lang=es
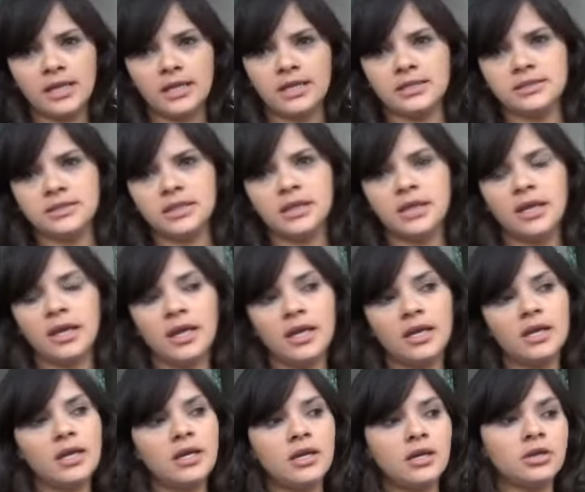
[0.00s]
que dicen
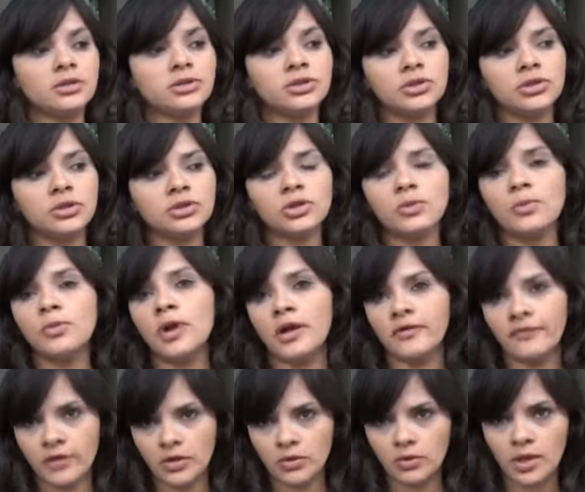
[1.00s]
que nosotros somos
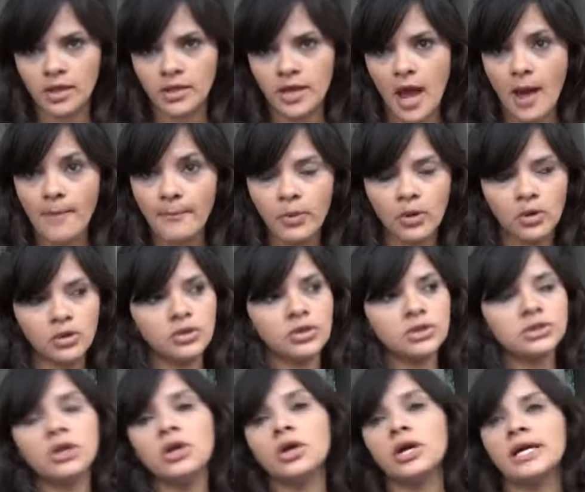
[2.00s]
una figura de
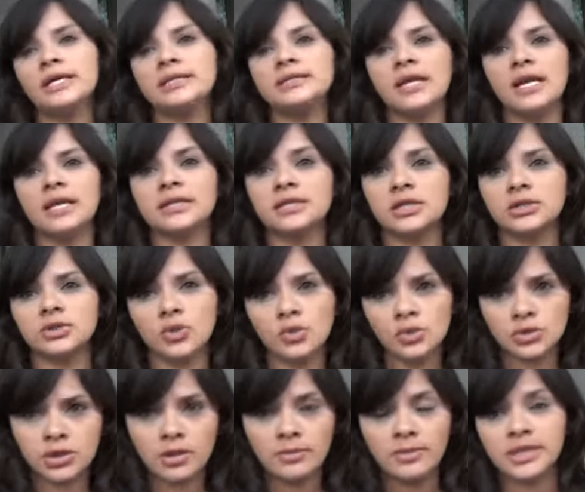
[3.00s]
apoyo, eso es lo que dice la
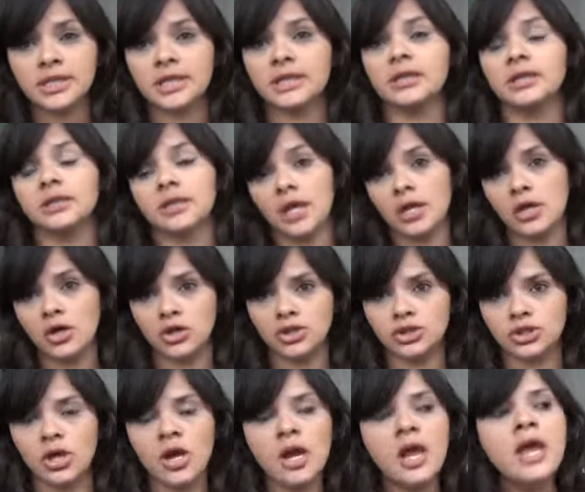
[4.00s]
resolución
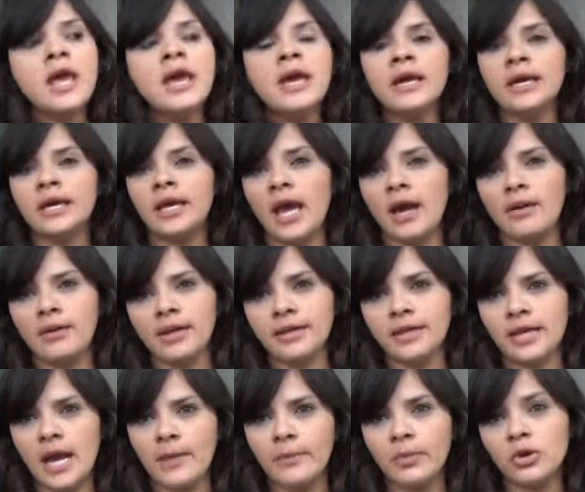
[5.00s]
1338, que habla
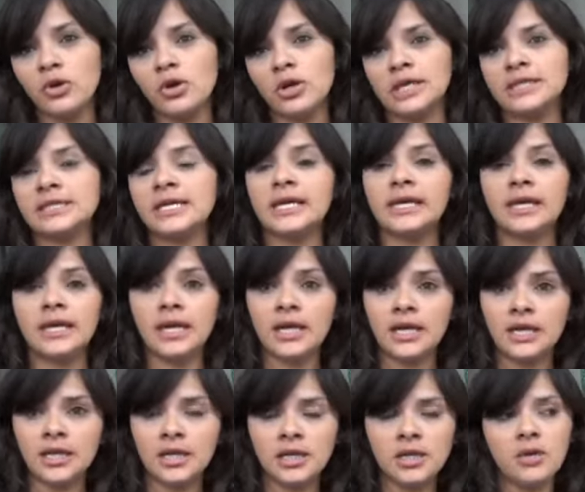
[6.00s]
del apoyo que
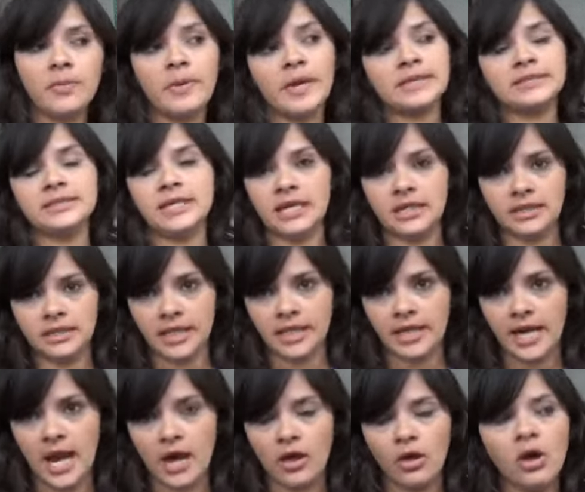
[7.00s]
requiere el niño para ser
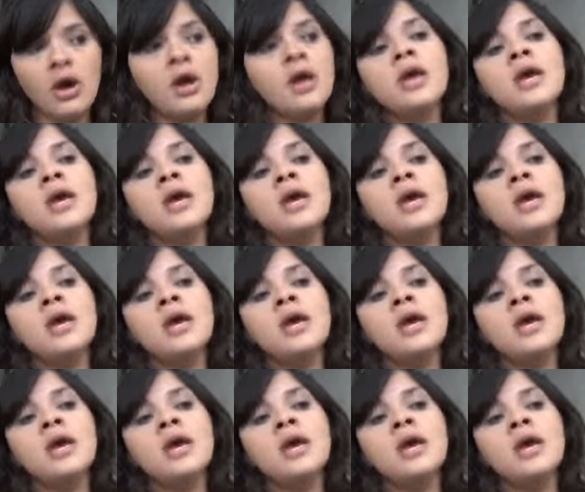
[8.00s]
integrado